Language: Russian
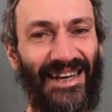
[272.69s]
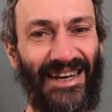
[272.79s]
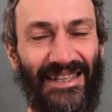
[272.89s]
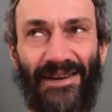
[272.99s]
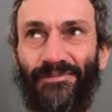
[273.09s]

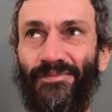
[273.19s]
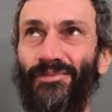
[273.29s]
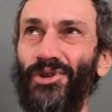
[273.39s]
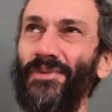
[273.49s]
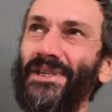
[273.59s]
Хотя,
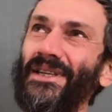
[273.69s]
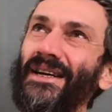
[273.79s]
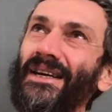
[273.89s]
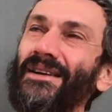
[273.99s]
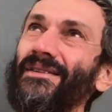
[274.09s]
может быть,
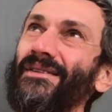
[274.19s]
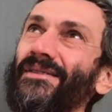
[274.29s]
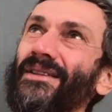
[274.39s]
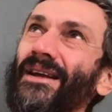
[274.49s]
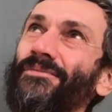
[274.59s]
иногда
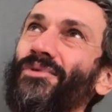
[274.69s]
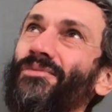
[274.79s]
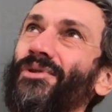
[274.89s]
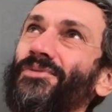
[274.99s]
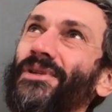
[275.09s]
там,
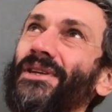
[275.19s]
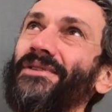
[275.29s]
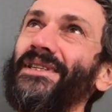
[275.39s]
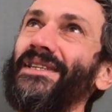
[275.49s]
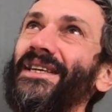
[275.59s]
может быть, до
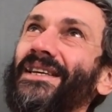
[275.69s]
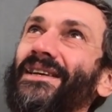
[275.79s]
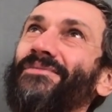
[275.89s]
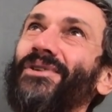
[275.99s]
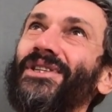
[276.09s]

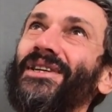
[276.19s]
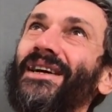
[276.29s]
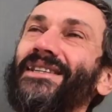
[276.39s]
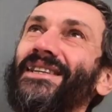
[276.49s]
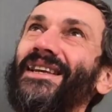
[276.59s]
Вознесения можно
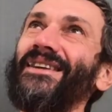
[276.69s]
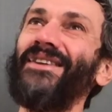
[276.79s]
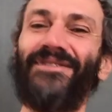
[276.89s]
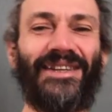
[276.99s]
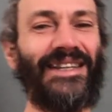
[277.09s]
каждый день
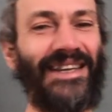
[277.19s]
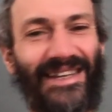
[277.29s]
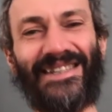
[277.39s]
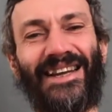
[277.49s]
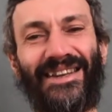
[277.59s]
говорить. Вот это я
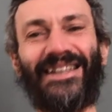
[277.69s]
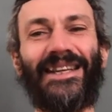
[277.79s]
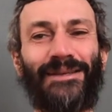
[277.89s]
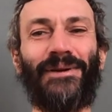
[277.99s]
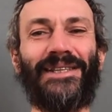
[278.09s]
не знаю, это
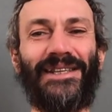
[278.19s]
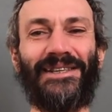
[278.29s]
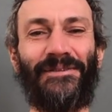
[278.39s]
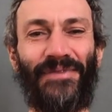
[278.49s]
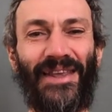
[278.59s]
надо
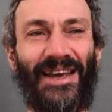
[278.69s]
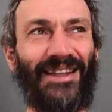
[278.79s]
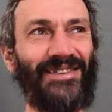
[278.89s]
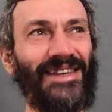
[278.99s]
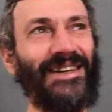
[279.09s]
спросить
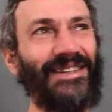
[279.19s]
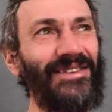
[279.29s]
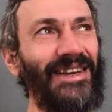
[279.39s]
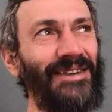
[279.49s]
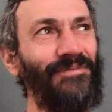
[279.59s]
людей,
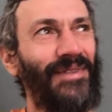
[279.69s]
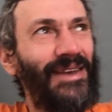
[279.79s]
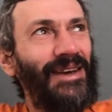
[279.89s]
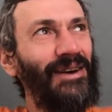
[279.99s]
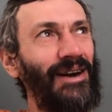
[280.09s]
которые
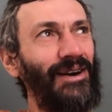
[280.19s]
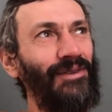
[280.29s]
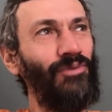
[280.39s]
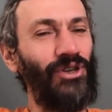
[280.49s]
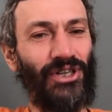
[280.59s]
э,
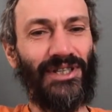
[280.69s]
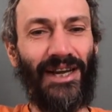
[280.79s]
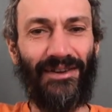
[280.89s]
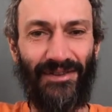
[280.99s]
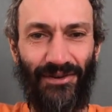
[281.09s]
больше
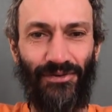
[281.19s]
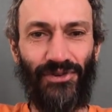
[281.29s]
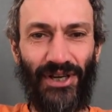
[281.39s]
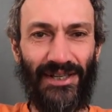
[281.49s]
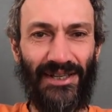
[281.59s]
знают такую
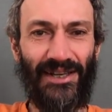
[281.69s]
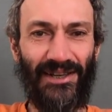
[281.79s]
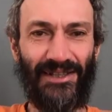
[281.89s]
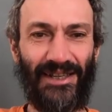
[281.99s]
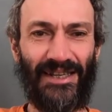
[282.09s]
часть,
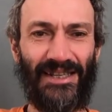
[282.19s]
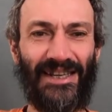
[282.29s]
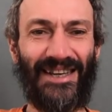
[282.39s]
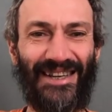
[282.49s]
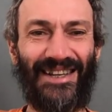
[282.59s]
так
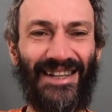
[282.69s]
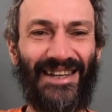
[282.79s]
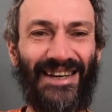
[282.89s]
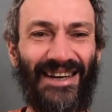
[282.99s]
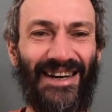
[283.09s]
сказать,
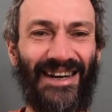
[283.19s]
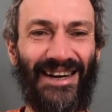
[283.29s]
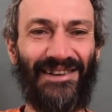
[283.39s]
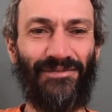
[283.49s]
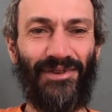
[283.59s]

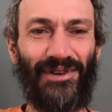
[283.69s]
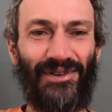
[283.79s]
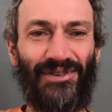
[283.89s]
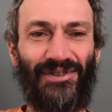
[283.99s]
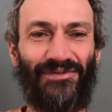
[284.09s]
а,
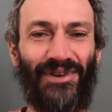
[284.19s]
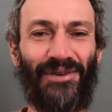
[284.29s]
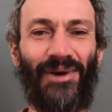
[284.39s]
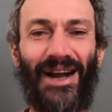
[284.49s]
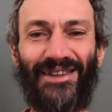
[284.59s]

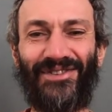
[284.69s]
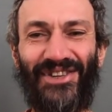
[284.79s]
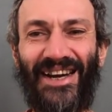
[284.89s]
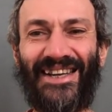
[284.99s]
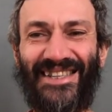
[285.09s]
формальную
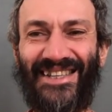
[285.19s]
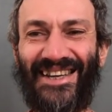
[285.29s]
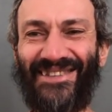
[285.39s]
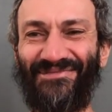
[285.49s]
часть.